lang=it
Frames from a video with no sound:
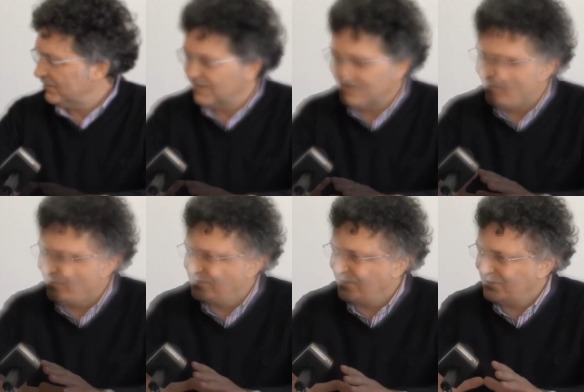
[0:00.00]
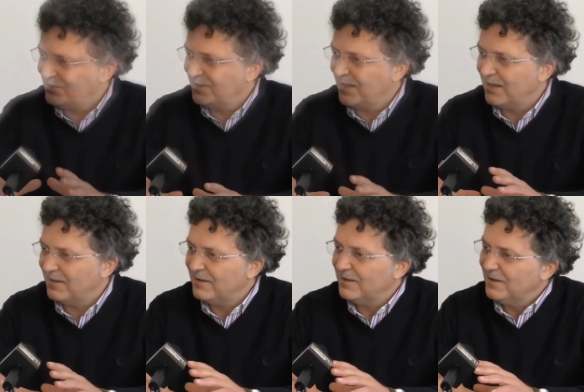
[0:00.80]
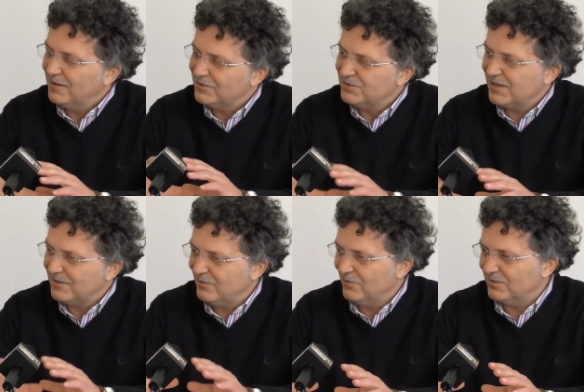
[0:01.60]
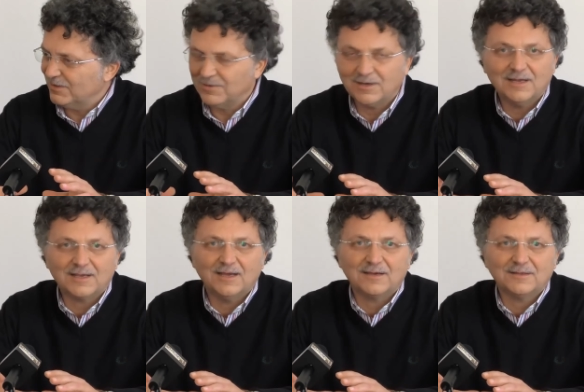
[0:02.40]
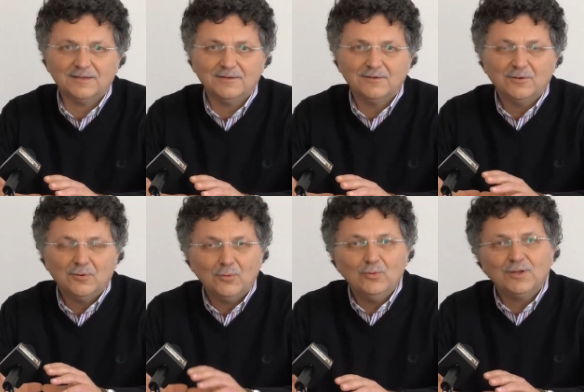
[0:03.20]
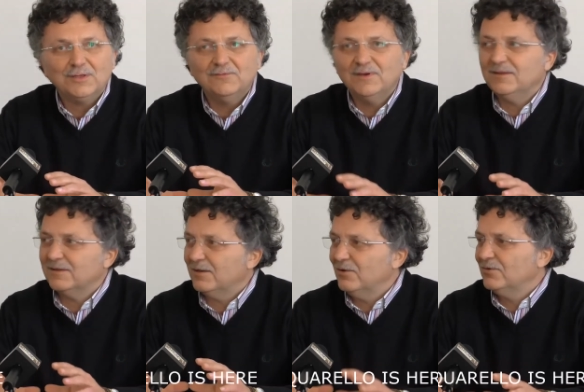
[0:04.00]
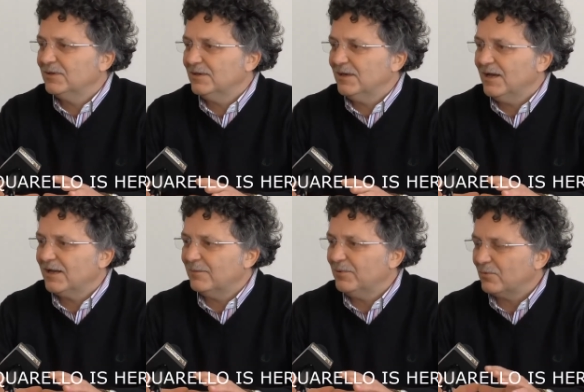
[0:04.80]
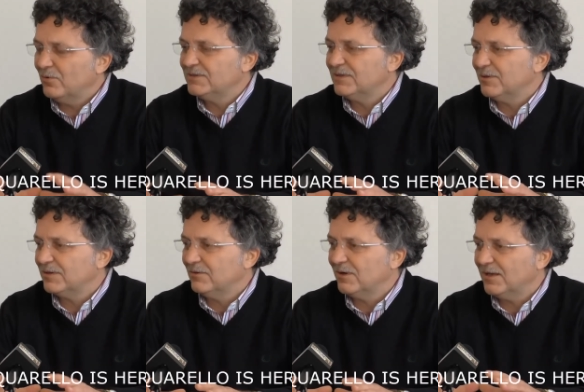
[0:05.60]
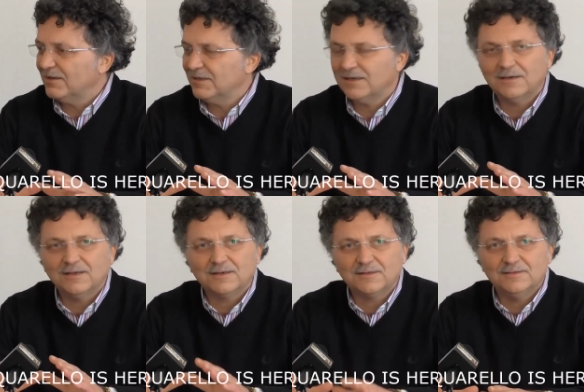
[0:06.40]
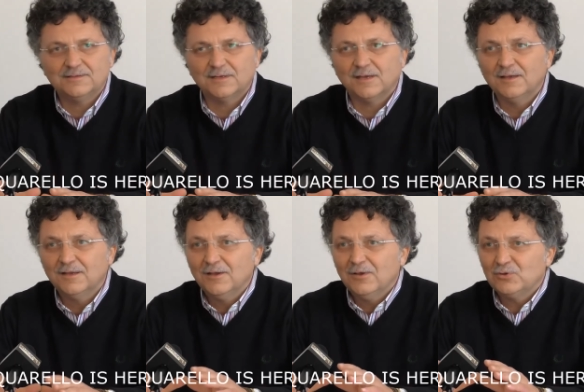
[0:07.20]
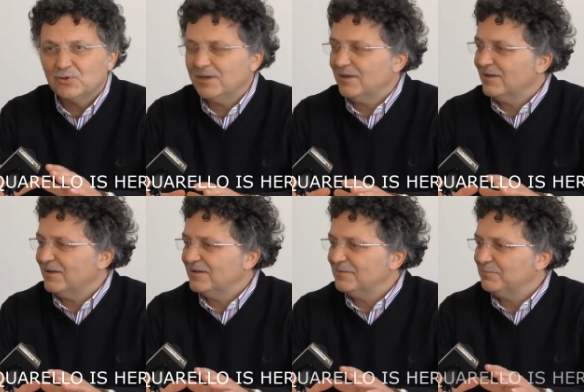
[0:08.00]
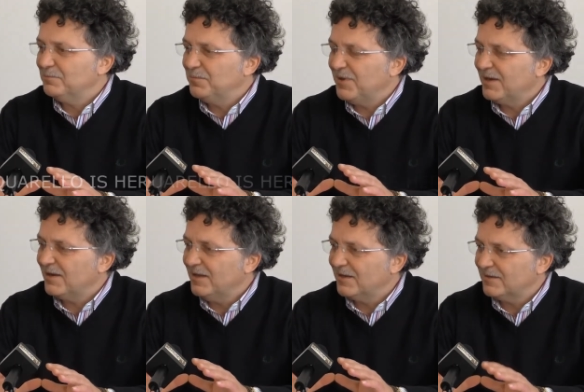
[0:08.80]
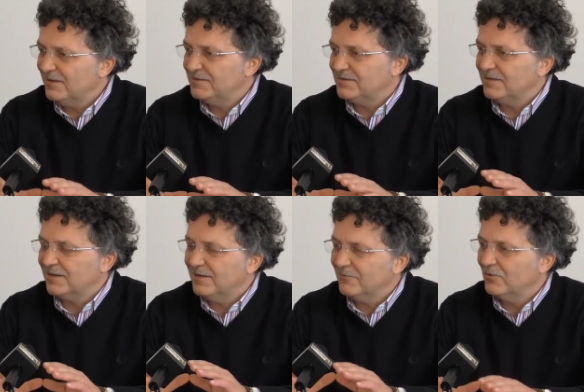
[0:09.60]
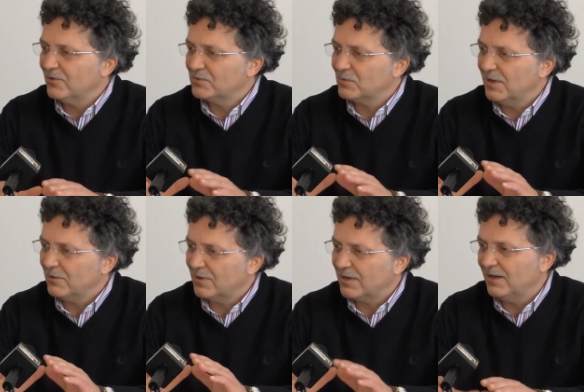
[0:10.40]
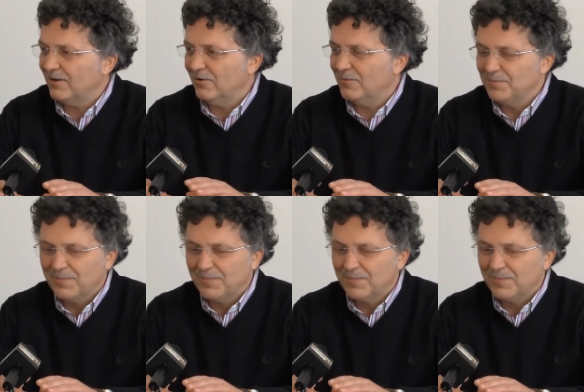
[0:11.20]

La nostra città, già nota per la carta, ora diventa nota anche per questa particolare tecnica artistica, cioè per gli artisti che lavorano sull'acquarello,